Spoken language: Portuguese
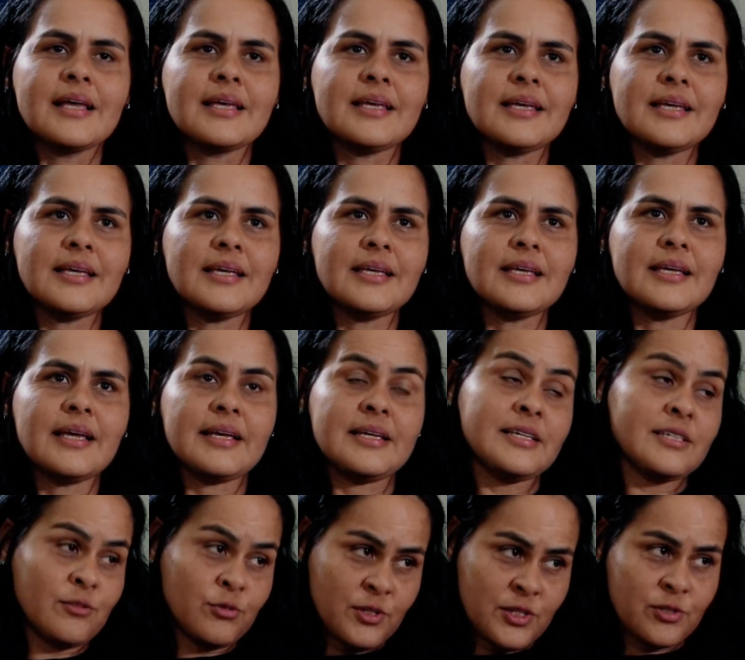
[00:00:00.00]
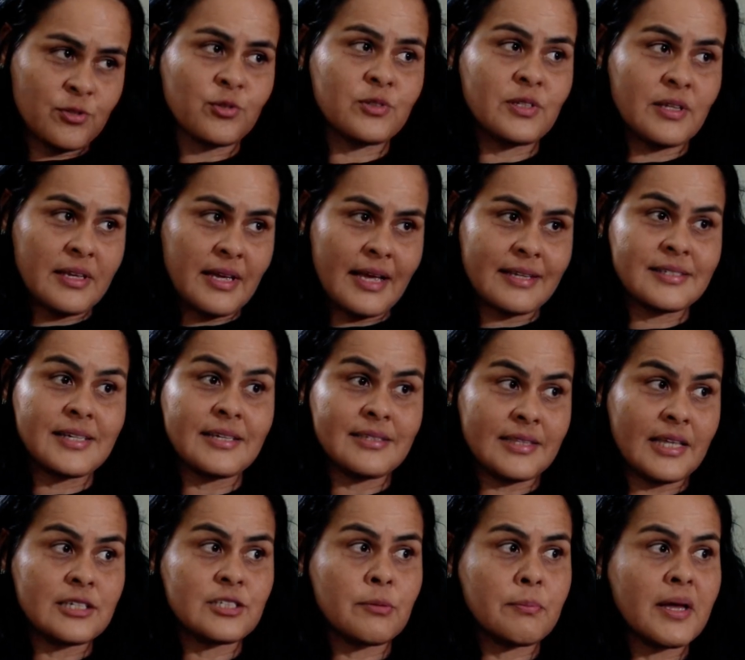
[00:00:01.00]
que isso, isso, esse
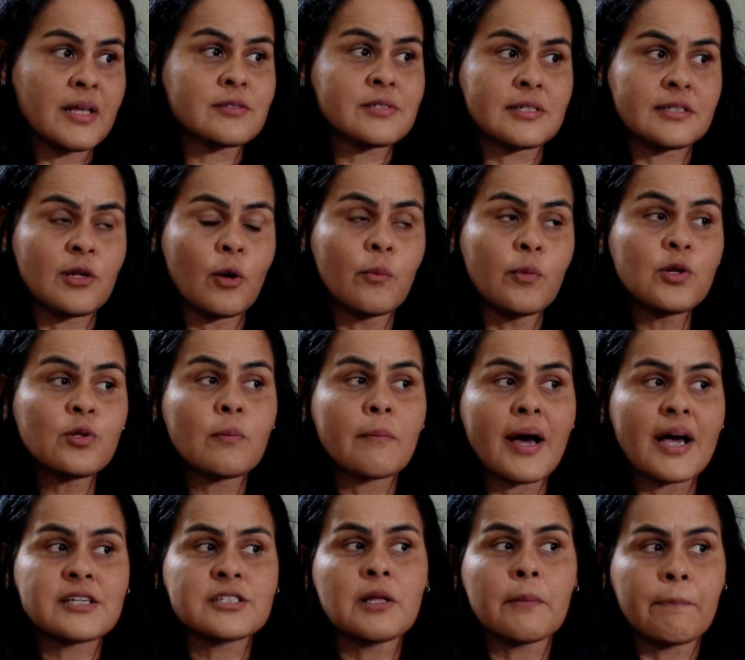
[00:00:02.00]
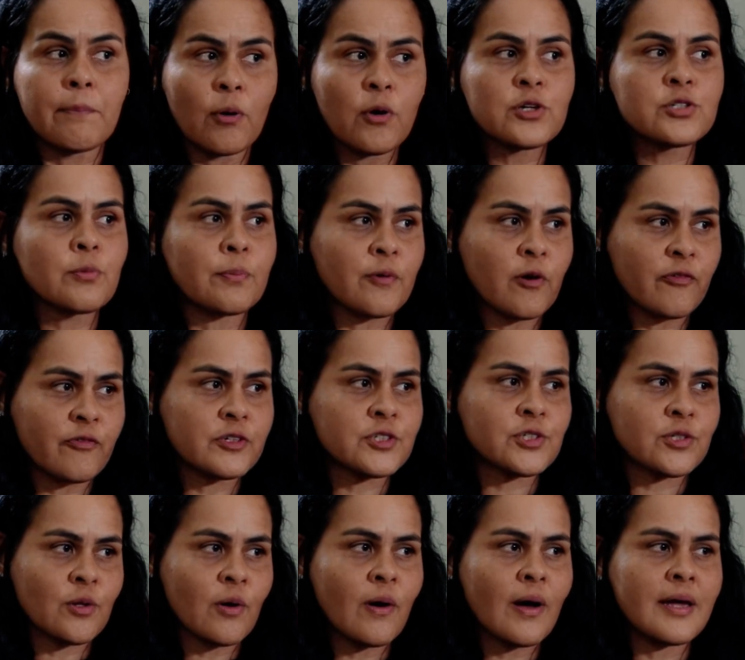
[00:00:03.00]
entendimento se deu muito mais depois do Prof.
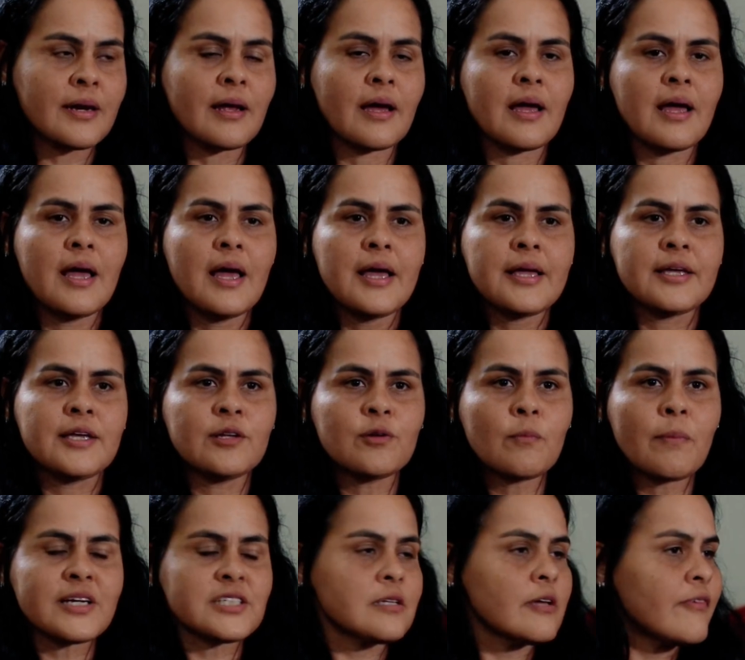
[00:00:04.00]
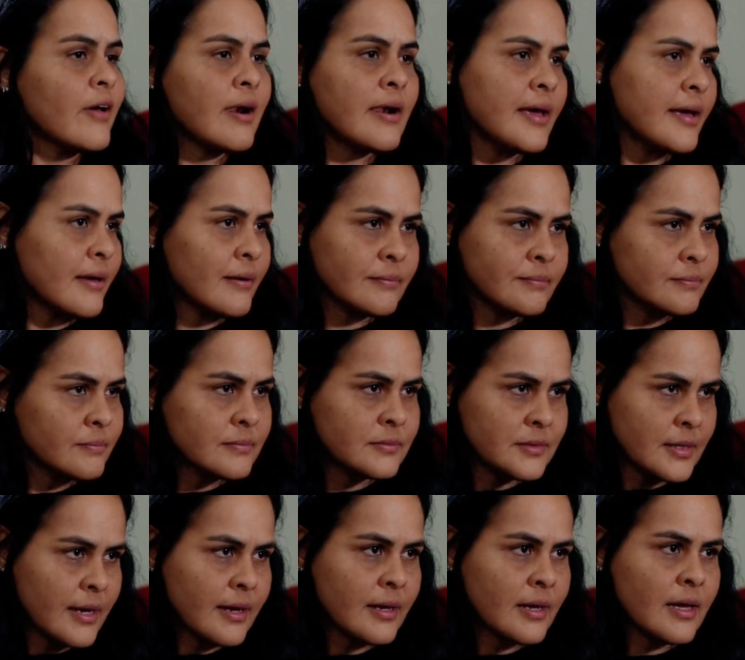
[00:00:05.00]
História, que não bastava ler,
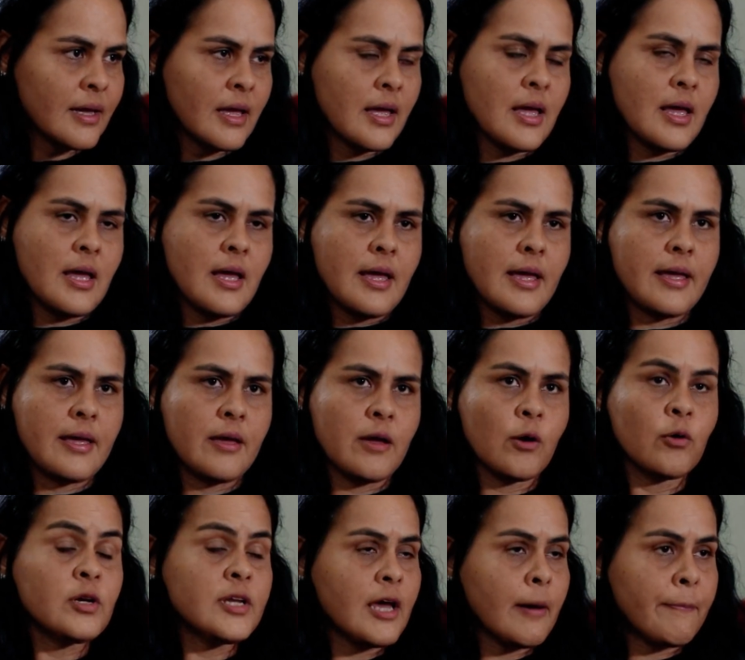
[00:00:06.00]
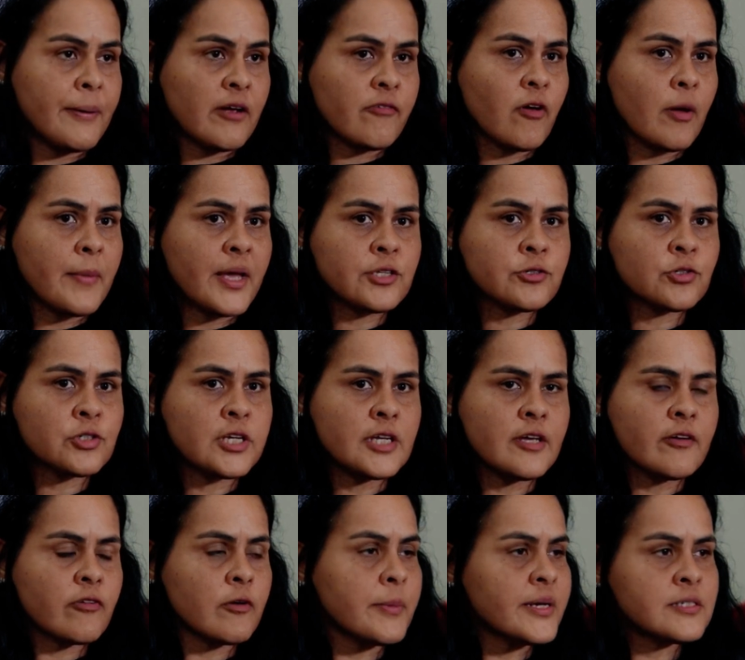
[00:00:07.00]
né? É, eu lia previamente os
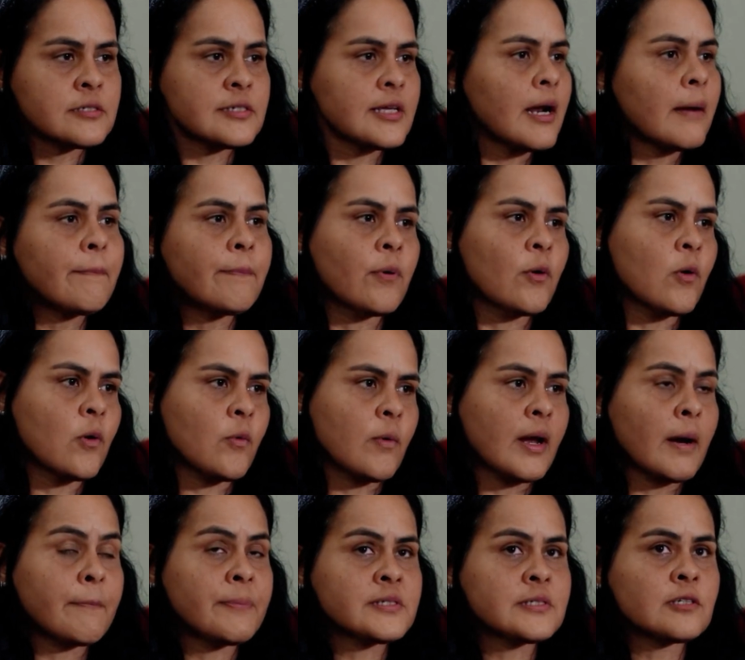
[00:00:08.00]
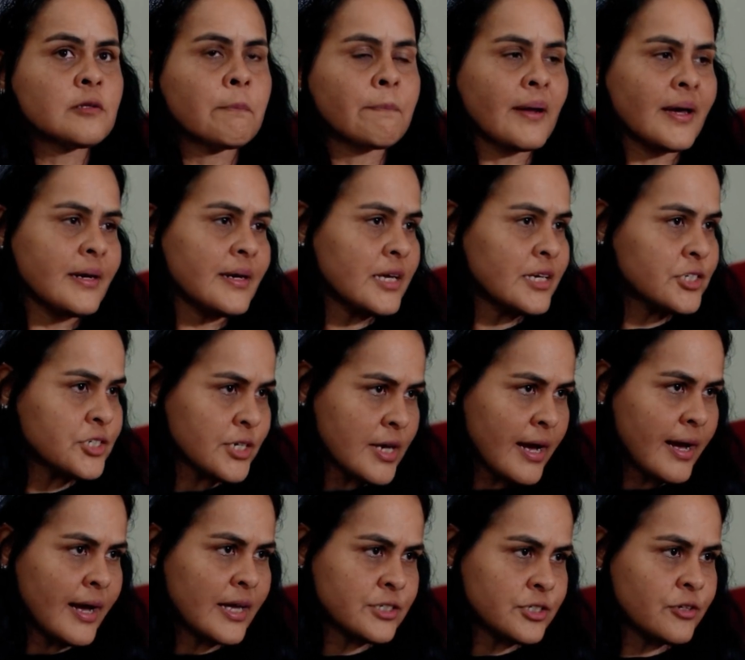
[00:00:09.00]
livros, mas isso era pouco. Era preciso
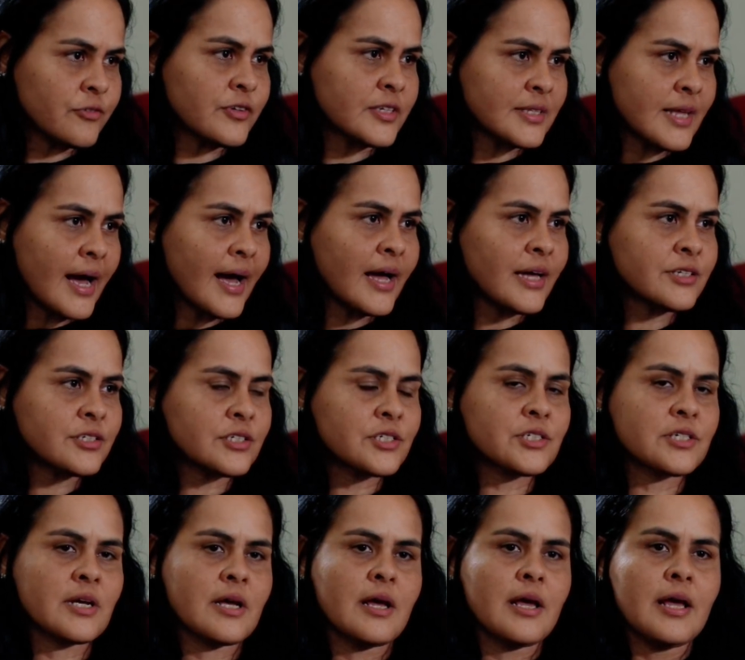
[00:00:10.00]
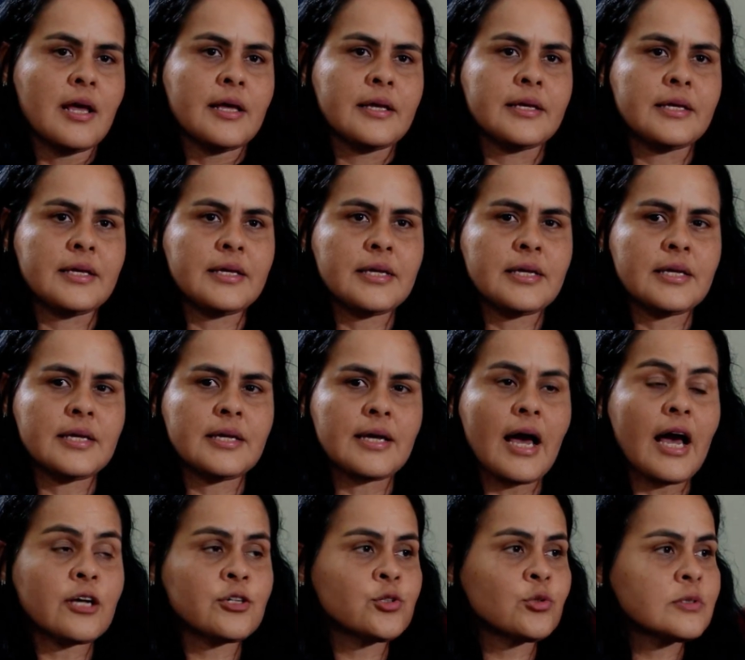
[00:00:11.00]
planejar atividades que
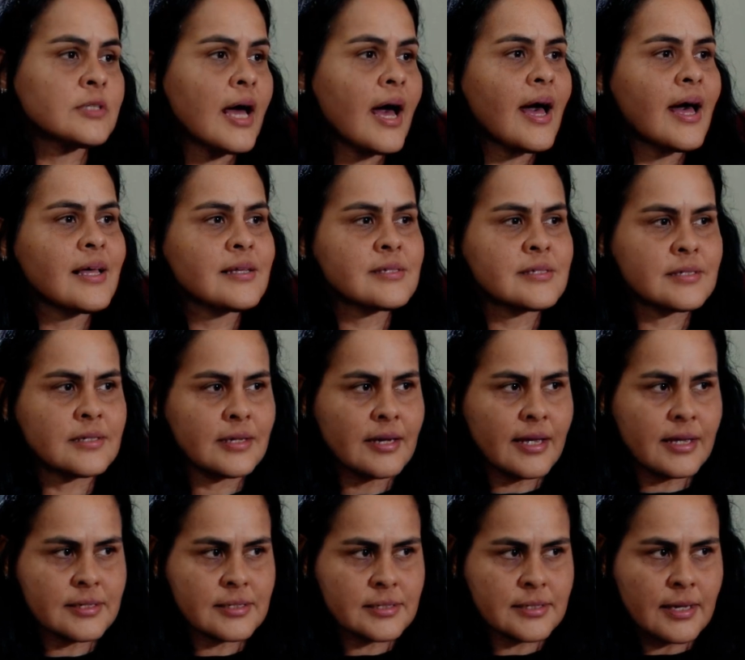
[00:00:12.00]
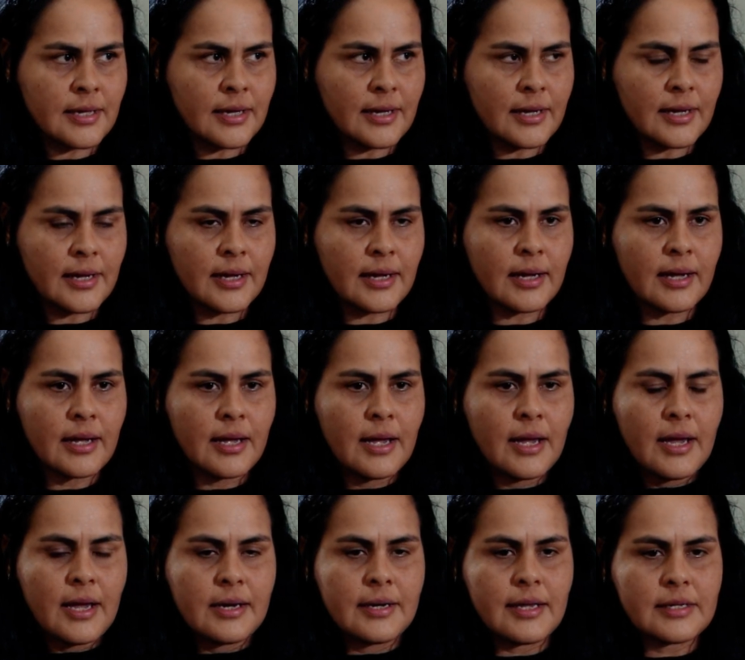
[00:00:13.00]
ajudasse nessa,
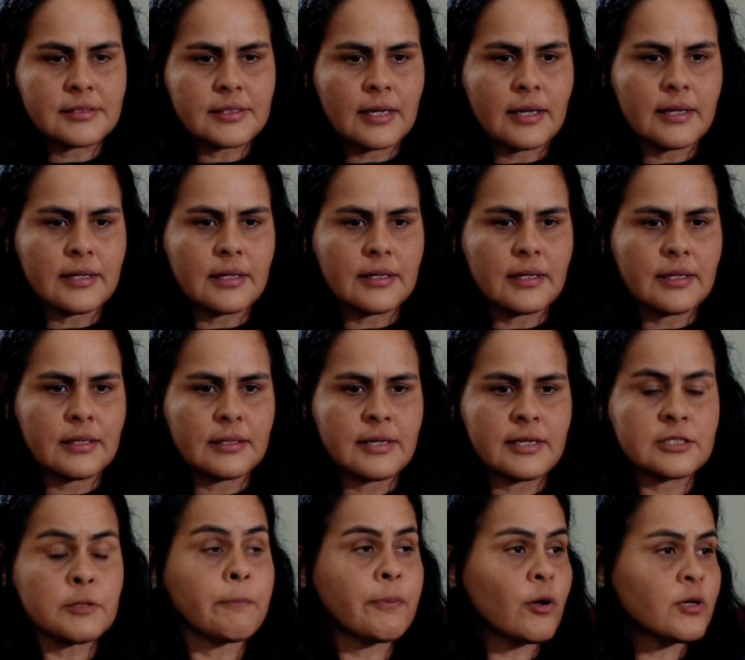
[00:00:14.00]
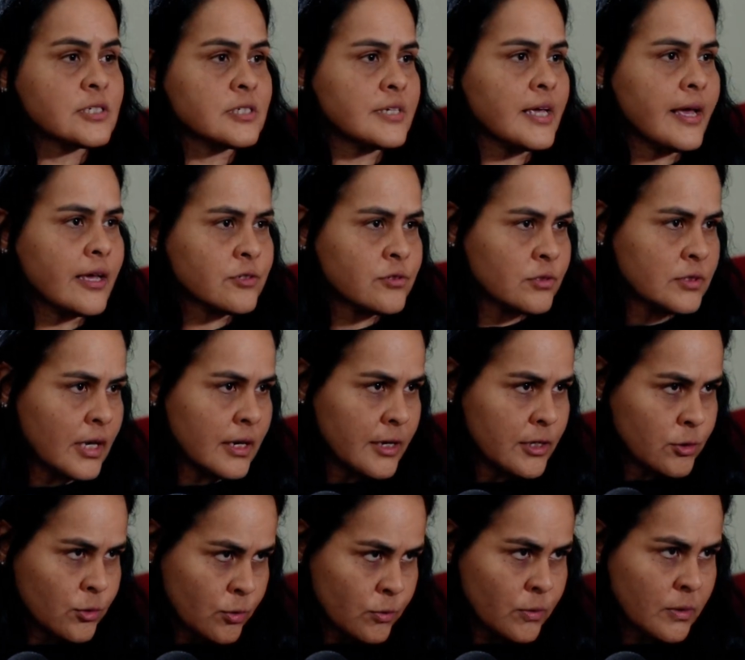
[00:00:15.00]
nessa, nesse processo da
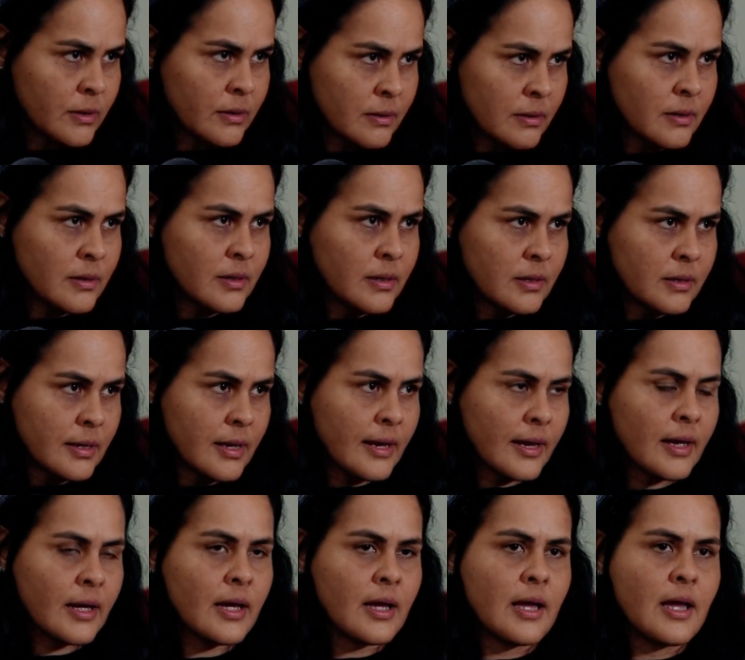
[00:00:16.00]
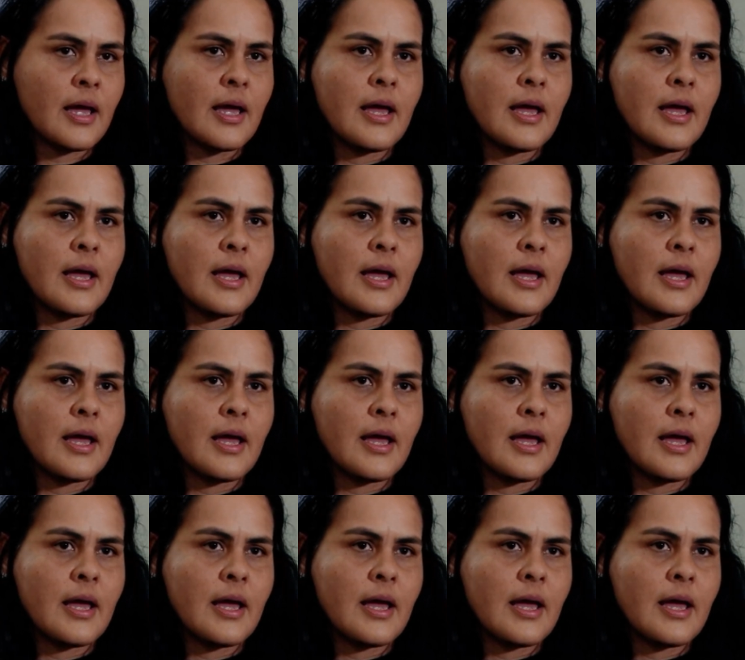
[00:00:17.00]
leitura, né?